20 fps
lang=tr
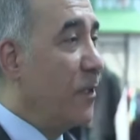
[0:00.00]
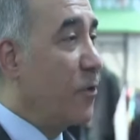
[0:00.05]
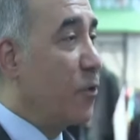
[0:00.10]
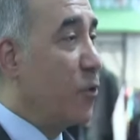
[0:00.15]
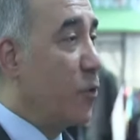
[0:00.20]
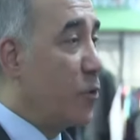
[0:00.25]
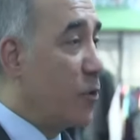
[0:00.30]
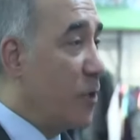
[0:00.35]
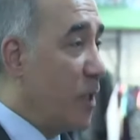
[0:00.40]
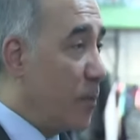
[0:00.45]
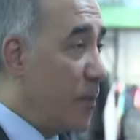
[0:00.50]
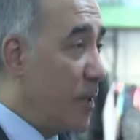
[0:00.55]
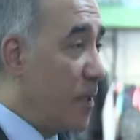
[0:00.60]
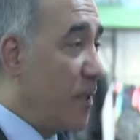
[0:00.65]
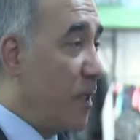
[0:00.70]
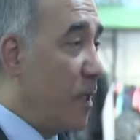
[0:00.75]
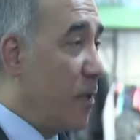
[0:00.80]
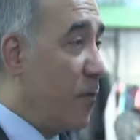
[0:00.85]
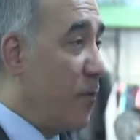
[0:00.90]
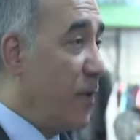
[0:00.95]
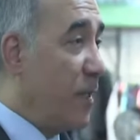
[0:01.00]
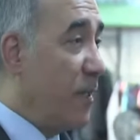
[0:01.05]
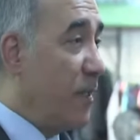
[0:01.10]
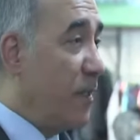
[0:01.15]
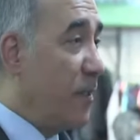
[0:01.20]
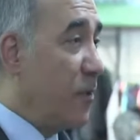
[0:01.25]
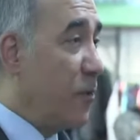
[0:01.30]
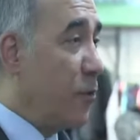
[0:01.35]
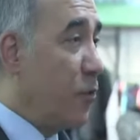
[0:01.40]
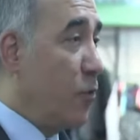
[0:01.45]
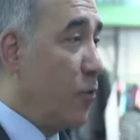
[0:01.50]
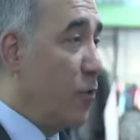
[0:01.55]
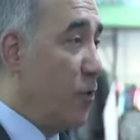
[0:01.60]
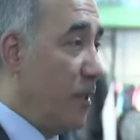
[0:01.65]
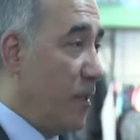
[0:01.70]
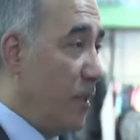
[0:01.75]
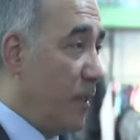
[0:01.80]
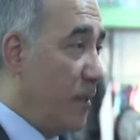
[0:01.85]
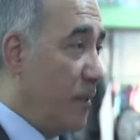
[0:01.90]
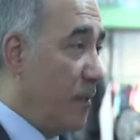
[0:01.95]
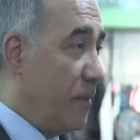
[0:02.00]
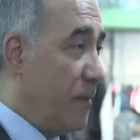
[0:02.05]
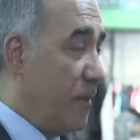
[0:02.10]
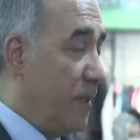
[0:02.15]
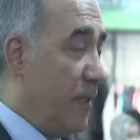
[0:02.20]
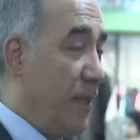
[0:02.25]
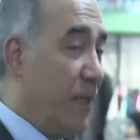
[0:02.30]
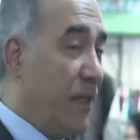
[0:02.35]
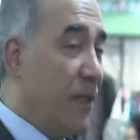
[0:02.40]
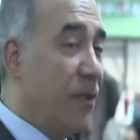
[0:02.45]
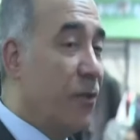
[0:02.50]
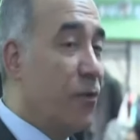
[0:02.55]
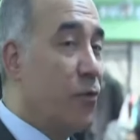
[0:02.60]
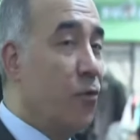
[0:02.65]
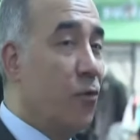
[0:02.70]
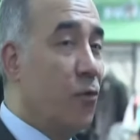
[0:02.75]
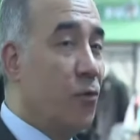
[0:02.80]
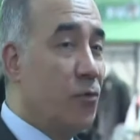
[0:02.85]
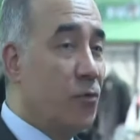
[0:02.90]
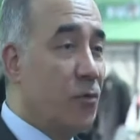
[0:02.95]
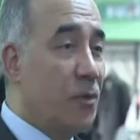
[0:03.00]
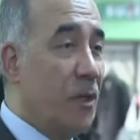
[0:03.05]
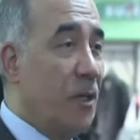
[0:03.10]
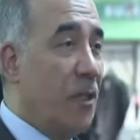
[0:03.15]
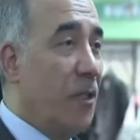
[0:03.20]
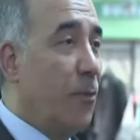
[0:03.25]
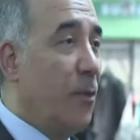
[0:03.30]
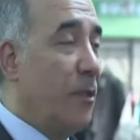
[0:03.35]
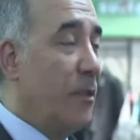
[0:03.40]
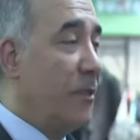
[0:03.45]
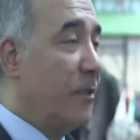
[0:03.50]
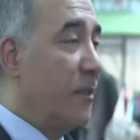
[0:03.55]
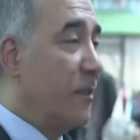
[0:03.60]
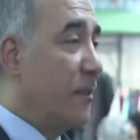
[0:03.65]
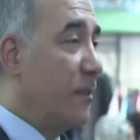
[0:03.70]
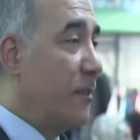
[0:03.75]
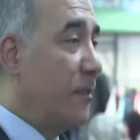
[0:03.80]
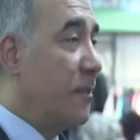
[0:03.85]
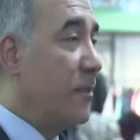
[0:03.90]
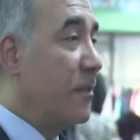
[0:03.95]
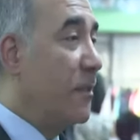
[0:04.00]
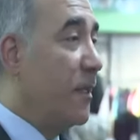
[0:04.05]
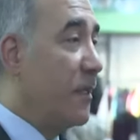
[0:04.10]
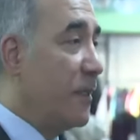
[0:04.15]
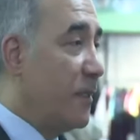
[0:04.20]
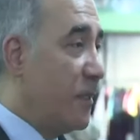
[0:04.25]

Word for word: sosyal mesafeyi koruyarak, yoğun kalabalıklar arasına